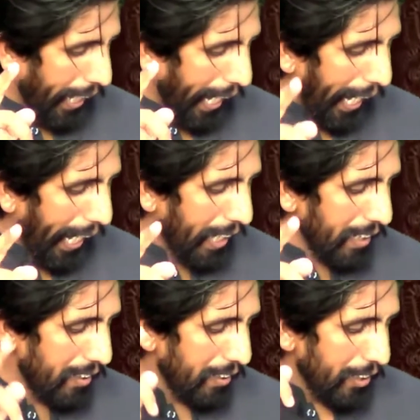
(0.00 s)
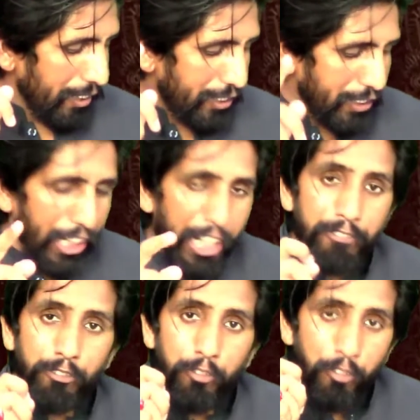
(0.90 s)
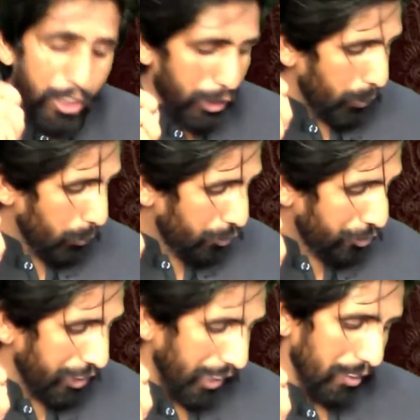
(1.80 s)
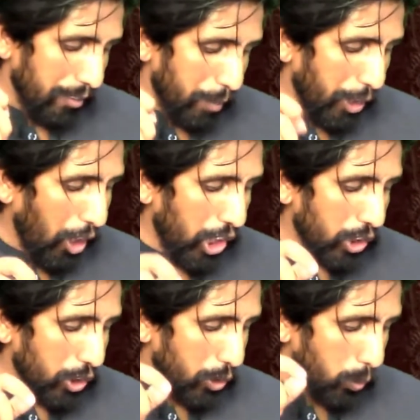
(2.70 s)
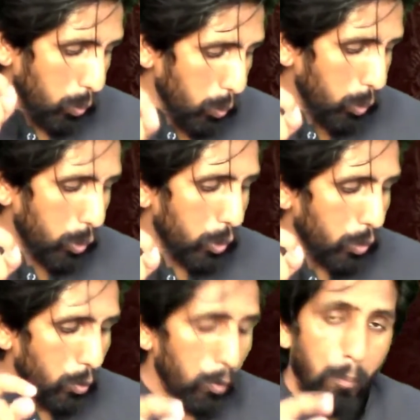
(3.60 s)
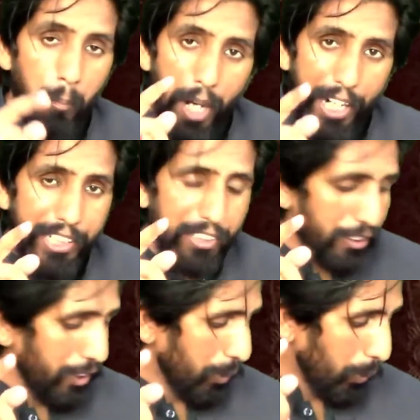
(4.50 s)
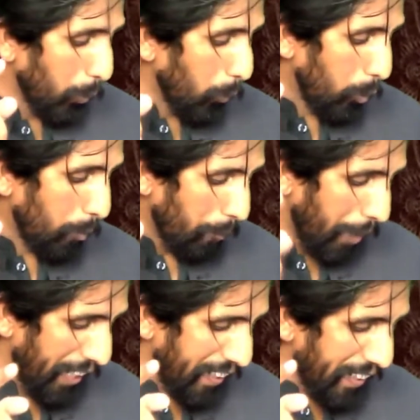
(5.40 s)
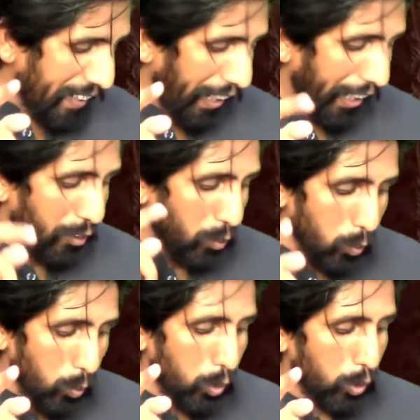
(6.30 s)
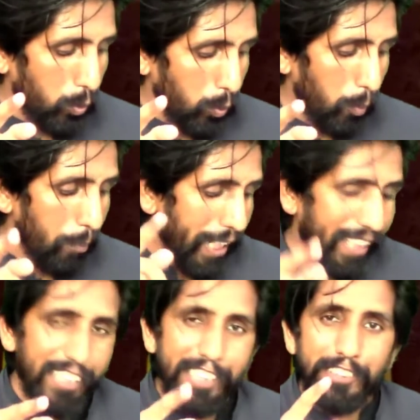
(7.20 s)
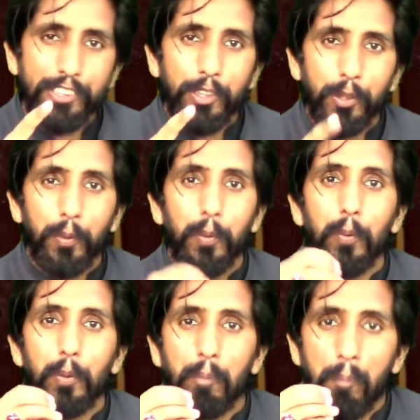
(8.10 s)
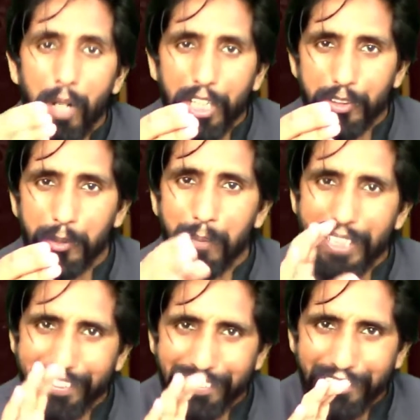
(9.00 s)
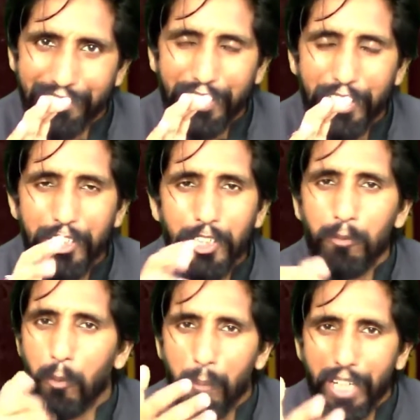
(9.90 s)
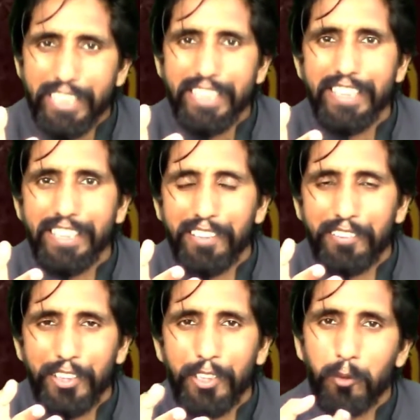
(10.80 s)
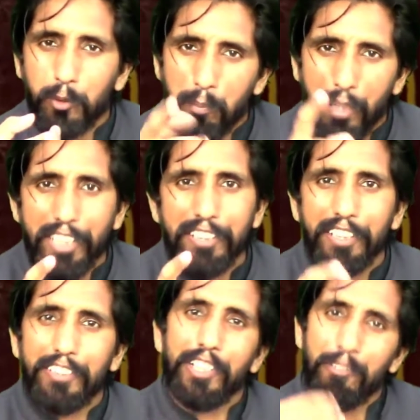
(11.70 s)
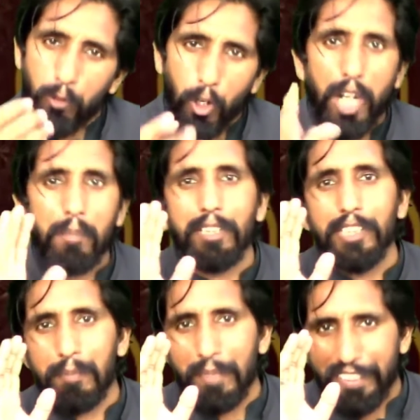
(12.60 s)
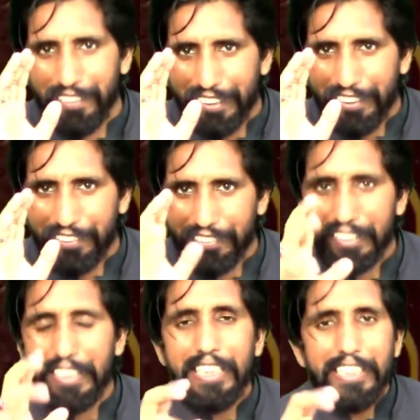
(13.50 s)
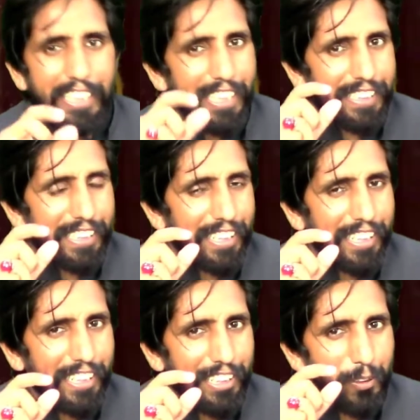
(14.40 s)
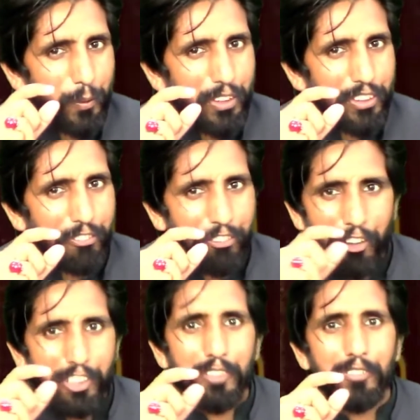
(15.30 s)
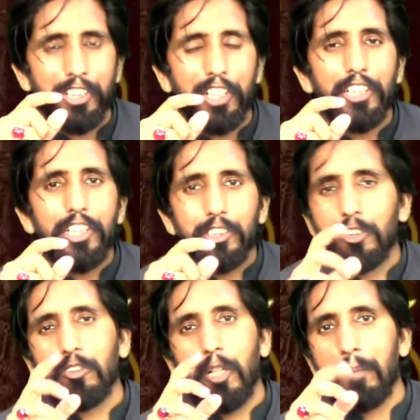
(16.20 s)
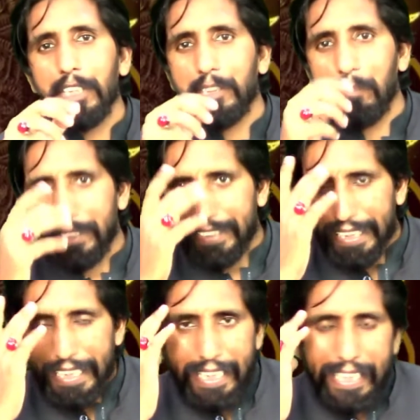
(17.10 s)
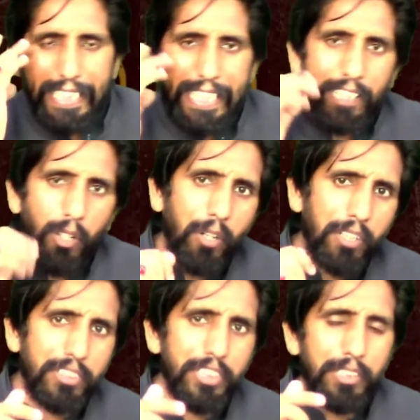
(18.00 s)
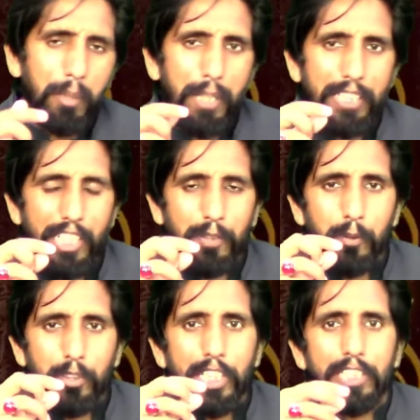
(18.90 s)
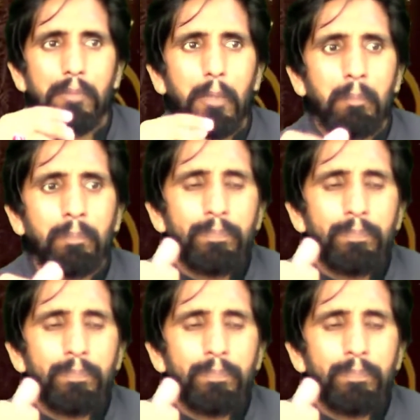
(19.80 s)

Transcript: and say what you feel because those who mind डोंट मैटर एंड दूज हु मैटर्स डोंट माइंड जो मैटर करते हैं वो माइंड ही नहीं करते और जो माइंड करते हैं वो आपके लिए मैटर नहीं करते ये एक ज़िंदगी की छोटी सी फिलॉसफी है जिसको हम नहीं समझते लेकिन एक और चीज़ हमारे साथ होती है जब हम